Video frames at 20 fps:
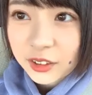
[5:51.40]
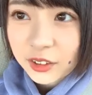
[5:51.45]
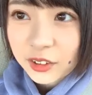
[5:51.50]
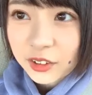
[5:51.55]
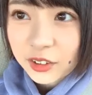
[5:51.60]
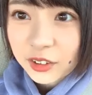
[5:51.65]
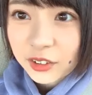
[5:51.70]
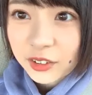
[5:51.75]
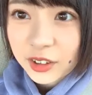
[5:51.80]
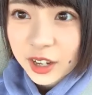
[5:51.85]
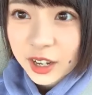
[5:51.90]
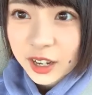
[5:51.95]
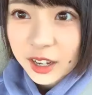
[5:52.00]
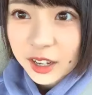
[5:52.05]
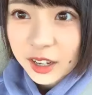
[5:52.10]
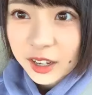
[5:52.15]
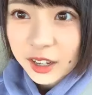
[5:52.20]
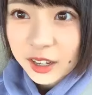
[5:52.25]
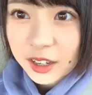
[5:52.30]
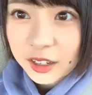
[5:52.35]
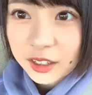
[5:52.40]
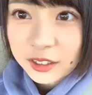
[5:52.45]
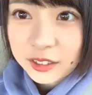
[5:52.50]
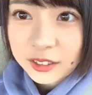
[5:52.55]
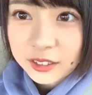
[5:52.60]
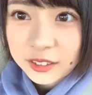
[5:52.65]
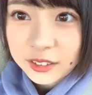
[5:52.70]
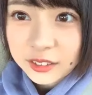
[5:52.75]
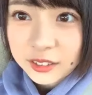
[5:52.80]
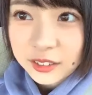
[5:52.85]
今日は、
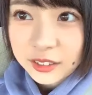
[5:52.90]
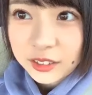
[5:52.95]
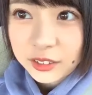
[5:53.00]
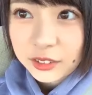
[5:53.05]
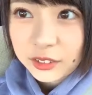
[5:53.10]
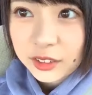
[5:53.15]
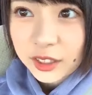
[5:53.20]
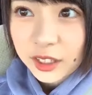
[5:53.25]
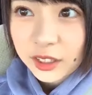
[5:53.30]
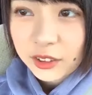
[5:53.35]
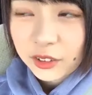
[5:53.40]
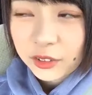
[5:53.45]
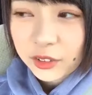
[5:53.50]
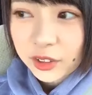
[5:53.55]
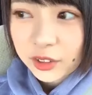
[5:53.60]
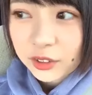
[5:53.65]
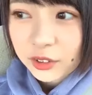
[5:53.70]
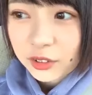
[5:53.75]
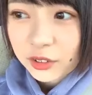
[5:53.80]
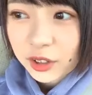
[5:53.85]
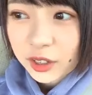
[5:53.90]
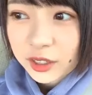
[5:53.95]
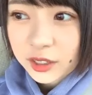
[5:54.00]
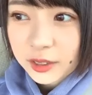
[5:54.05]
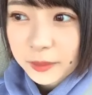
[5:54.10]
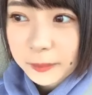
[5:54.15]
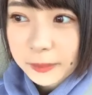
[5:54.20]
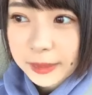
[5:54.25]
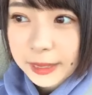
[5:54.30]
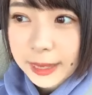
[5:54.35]
そうね、この後ご飯
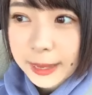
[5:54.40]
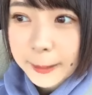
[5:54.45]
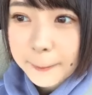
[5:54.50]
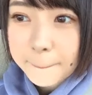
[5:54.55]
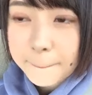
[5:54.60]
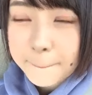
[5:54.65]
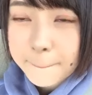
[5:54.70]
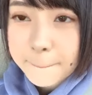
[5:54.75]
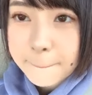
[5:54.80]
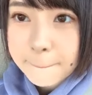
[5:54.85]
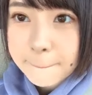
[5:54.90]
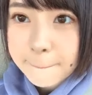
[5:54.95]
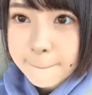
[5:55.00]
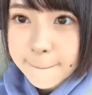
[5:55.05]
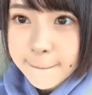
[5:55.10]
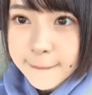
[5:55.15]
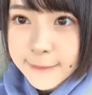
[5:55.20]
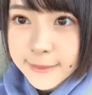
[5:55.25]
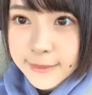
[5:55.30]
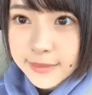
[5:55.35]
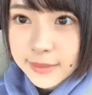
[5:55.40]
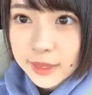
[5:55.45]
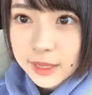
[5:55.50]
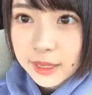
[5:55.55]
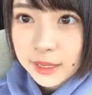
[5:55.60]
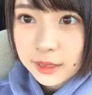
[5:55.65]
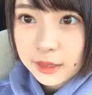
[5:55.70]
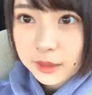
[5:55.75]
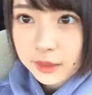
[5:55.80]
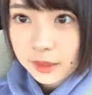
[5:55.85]
食べて、
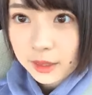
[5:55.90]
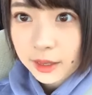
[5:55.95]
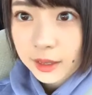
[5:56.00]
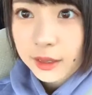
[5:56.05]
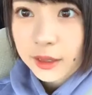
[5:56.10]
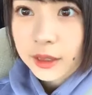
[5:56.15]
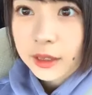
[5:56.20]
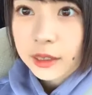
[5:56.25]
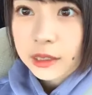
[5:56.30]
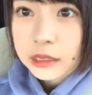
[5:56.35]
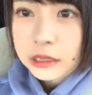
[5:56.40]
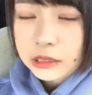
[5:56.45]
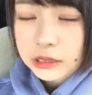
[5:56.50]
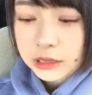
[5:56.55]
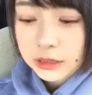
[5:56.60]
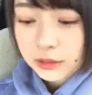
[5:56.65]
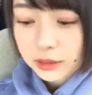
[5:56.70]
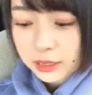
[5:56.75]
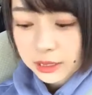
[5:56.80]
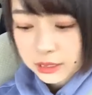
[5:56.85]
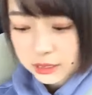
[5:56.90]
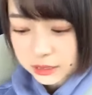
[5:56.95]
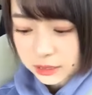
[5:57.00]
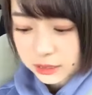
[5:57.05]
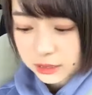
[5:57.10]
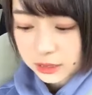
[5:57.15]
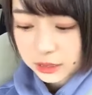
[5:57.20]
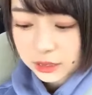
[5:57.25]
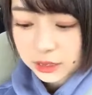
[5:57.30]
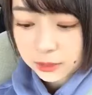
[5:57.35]
帰って、次の配
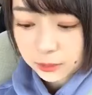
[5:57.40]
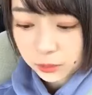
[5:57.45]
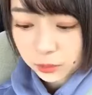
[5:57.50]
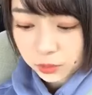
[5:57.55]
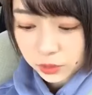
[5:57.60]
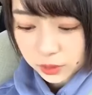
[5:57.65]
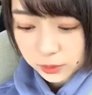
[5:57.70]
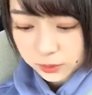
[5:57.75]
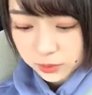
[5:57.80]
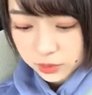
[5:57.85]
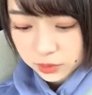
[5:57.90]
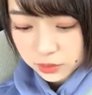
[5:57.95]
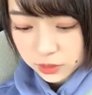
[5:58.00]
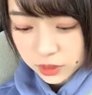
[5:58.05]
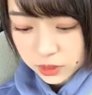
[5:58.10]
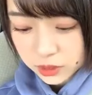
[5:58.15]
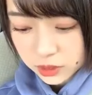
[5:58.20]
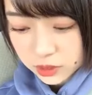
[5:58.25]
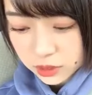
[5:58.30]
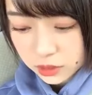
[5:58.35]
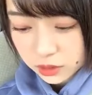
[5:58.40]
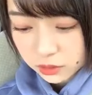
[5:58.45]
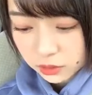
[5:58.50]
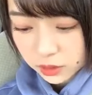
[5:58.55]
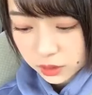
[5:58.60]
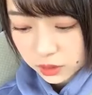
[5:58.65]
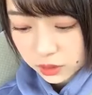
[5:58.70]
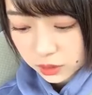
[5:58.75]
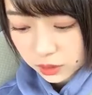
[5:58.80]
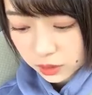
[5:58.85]
信がね、もう多分18時
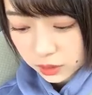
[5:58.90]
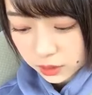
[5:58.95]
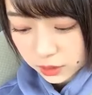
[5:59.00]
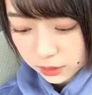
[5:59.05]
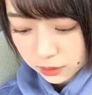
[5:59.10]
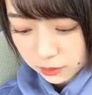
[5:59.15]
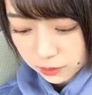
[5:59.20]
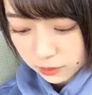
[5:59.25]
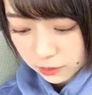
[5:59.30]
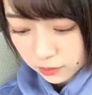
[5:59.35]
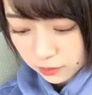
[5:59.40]
とかなんで、